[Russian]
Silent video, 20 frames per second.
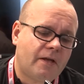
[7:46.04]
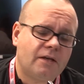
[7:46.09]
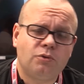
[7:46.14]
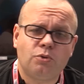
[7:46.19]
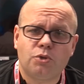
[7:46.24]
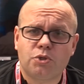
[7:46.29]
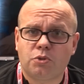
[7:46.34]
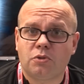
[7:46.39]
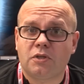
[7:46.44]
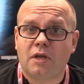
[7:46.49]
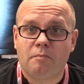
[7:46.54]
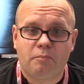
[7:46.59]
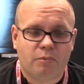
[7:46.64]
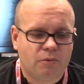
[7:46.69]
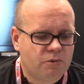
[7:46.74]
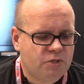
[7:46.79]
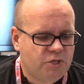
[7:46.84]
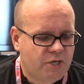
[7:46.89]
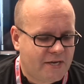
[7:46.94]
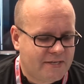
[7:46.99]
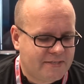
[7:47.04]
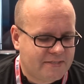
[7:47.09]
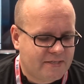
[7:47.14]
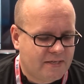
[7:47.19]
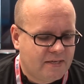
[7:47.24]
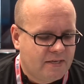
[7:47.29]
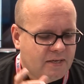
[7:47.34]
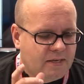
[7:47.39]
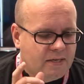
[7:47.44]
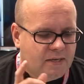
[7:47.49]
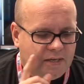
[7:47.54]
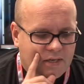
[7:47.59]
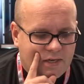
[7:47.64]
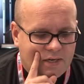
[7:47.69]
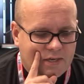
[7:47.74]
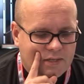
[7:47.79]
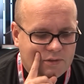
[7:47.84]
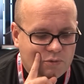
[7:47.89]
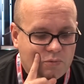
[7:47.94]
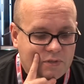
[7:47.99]
то, что там получается.
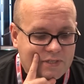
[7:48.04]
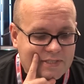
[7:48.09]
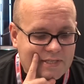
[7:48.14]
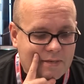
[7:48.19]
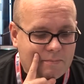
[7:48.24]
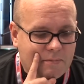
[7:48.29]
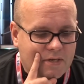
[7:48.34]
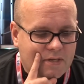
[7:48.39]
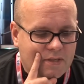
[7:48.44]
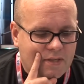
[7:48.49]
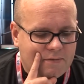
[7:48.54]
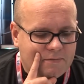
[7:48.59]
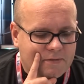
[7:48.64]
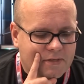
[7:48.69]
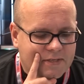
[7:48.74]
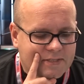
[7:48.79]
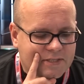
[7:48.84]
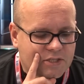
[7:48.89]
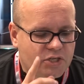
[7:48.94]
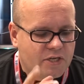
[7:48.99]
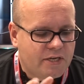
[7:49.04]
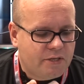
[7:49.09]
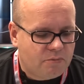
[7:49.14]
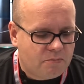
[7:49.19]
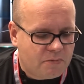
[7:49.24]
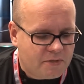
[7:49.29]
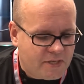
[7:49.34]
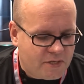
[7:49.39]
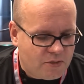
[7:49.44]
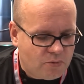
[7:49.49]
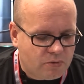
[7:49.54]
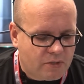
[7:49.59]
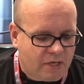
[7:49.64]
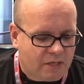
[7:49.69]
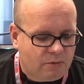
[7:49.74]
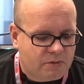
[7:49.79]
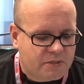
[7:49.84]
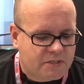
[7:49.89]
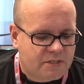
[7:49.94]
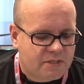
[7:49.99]
А, ну и самое главное, к сожалению, мне не
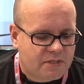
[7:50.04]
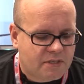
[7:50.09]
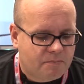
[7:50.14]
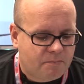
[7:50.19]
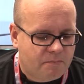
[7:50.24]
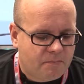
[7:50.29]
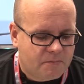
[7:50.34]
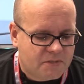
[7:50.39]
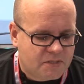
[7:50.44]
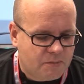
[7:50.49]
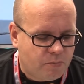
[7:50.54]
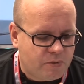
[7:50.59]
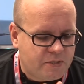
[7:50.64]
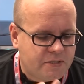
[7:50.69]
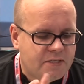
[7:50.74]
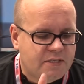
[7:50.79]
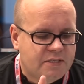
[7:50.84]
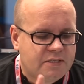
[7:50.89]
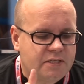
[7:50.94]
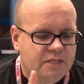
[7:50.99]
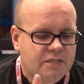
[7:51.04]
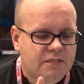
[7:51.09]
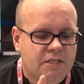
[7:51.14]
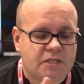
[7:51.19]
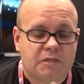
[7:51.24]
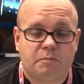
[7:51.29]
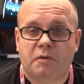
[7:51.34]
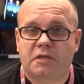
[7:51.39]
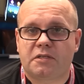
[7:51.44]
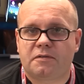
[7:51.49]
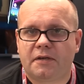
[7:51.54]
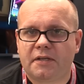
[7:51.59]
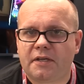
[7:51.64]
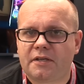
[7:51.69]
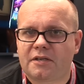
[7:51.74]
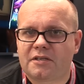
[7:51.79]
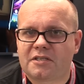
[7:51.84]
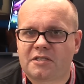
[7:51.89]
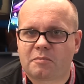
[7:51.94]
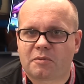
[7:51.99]
удалось э, запустить здесь тест
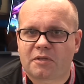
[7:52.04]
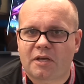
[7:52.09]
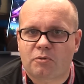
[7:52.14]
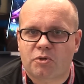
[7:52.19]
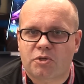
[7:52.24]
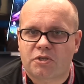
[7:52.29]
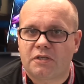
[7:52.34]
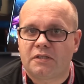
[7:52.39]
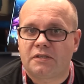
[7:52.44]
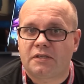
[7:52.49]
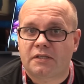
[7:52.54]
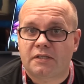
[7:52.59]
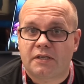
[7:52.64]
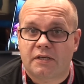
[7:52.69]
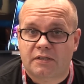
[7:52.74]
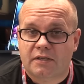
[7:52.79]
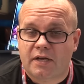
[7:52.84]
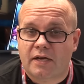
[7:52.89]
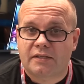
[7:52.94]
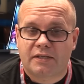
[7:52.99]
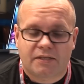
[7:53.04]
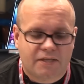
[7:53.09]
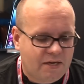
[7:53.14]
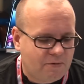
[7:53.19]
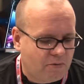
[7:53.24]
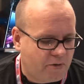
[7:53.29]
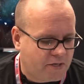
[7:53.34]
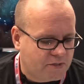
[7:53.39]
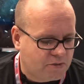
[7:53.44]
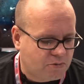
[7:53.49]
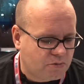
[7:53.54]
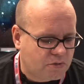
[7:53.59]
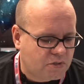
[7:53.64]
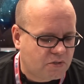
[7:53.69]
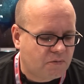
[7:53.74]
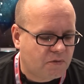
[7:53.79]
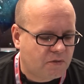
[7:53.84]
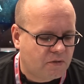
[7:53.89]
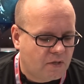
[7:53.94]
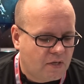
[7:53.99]
производительности, потому что интернет как таковой
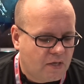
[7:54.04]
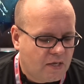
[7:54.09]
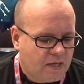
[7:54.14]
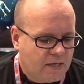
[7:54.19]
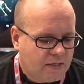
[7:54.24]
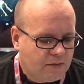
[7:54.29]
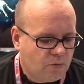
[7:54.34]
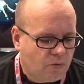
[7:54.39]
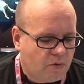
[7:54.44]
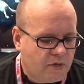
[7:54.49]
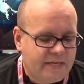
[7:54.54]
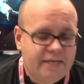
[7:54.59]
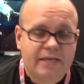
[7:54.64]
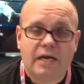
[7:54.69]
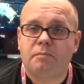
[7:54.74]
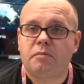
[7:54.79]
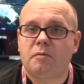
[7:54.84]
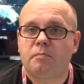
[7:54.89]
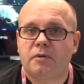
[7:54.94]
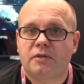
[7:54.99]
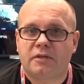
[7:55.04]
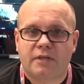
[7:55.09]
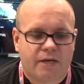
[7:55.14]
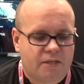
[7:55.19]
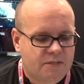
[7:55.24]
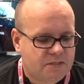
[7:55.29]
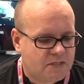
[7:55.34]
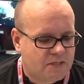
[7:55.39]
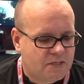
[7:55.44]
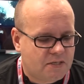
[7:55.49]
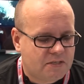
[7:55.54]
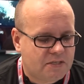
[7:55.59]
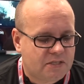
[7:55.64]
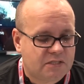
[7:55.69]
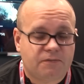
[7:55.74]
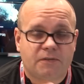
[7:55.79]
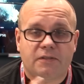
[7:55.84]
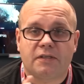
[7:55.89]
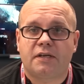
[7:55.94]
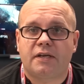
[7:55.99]
отсутствует. Но я попытался э,
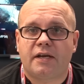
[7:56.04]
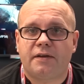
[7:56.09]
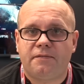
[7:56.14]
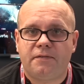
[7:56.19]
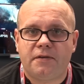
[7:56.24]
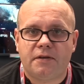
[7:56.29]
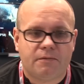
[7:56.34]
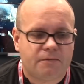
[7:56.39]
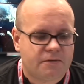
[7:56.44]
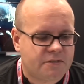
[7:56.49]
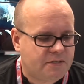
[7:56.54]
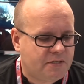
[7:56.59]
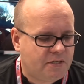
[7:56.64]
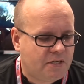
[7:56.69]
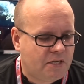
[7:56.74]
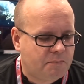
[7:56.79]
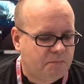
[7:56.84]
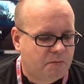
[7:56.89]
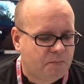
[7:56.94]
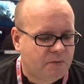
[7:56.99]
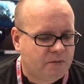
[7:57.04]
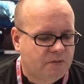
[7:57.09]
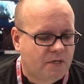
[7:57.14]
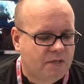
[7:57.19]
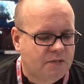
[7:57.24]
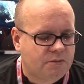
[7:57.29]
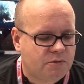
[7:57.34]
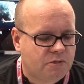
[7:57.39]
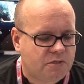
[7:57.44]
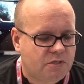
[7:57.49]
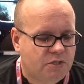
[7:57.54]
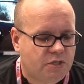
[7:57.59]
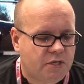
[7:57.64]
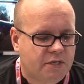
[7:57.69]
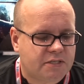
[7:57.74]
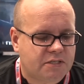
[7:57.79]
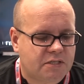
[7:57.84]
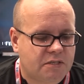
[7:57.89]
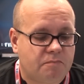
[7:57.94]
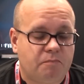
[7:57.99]
сфотографировать и попытался
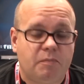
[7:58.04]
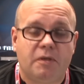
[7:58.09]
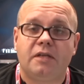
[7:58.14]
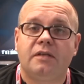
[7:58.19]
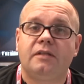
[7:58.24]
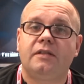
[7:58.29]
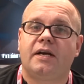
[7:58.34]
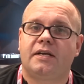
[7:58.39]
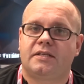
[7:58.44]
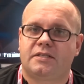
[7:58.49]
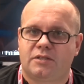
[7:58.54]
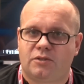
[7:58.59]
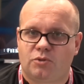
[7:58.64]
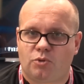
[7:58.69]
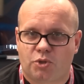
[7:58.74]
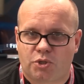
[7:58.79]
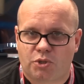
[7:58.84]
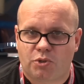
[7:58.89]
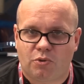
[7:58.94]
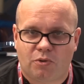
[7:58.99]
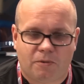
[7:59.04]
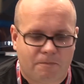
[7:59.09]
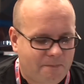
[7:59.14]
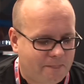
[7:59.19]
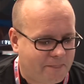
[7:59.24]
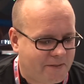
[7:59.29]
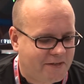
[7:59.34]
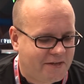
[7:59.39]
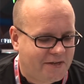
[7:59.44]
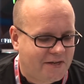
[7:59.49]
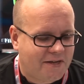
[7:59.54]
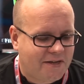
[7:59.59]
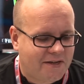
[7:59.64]
сейчас передать то, что э,